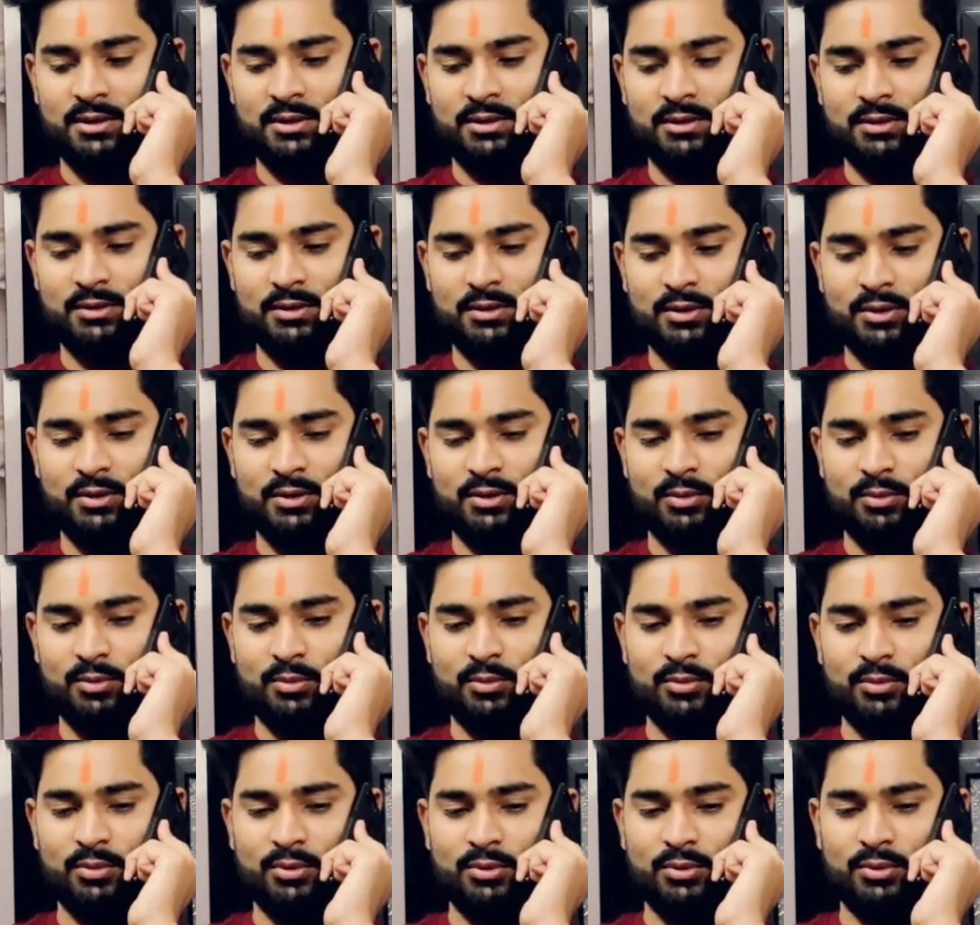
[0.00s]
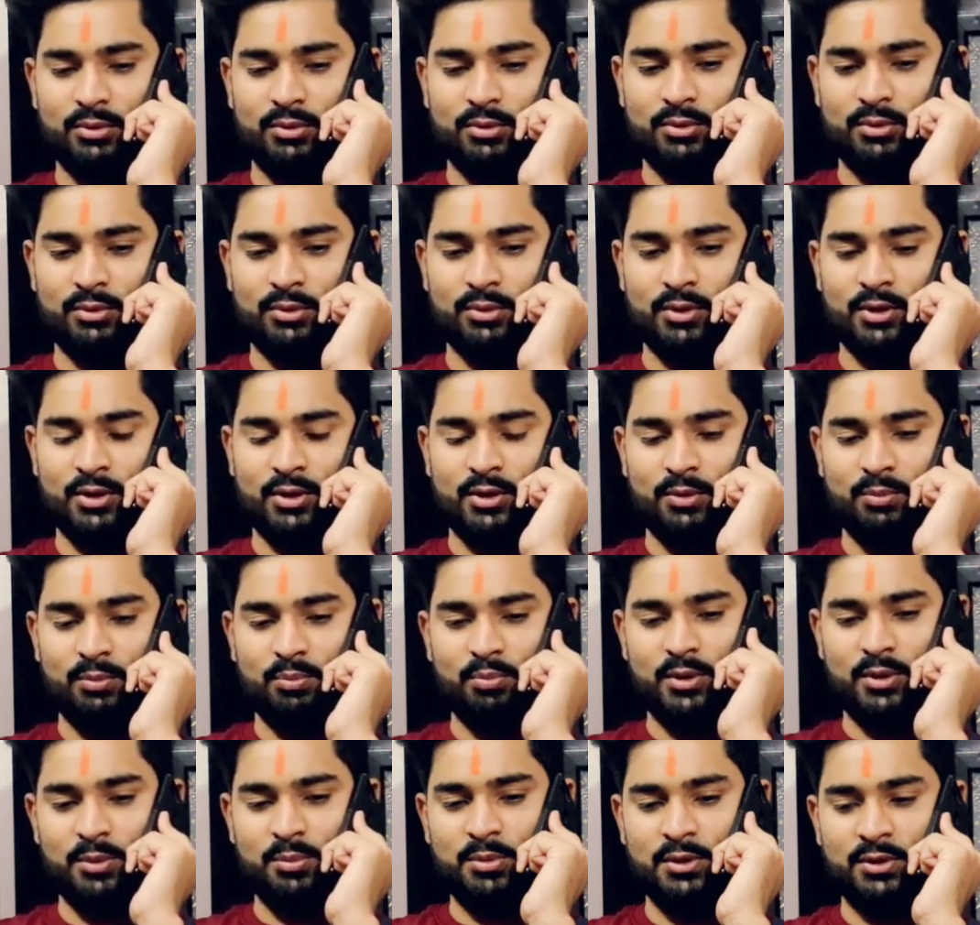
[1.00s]
ना वो हाँ?
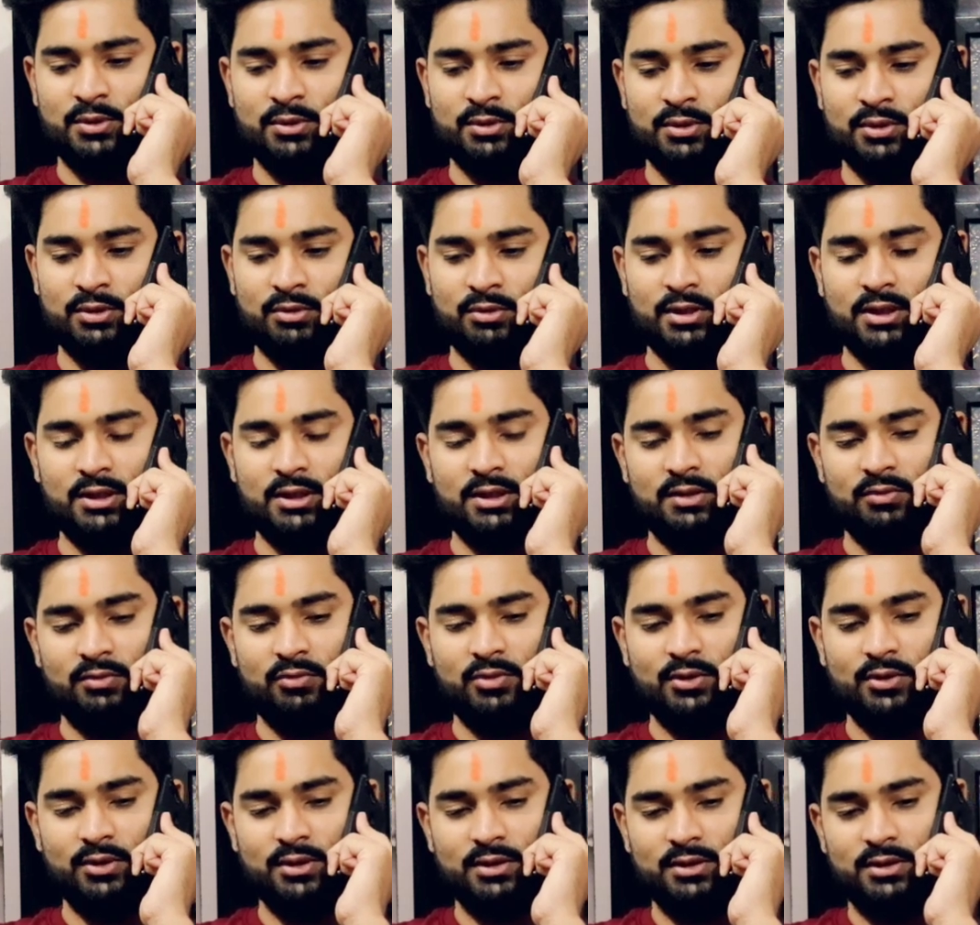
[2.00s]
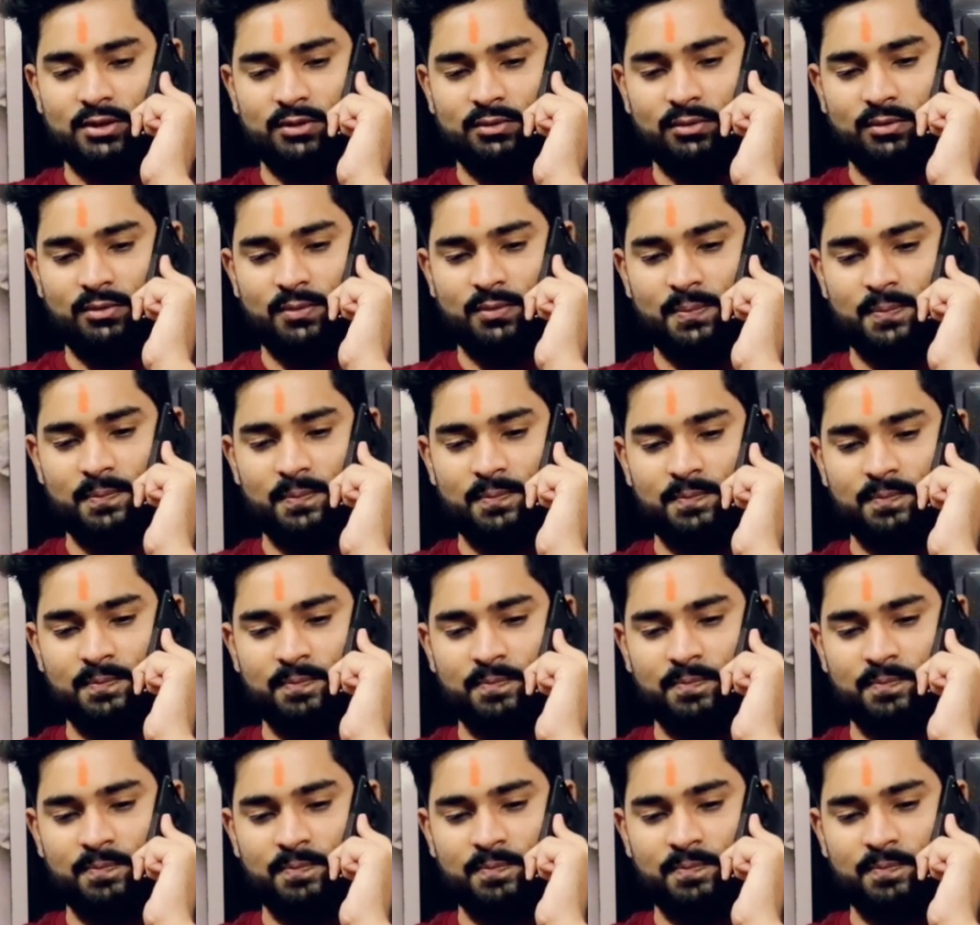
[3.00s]
बेबी सोना वाला लव यू कहता हूँ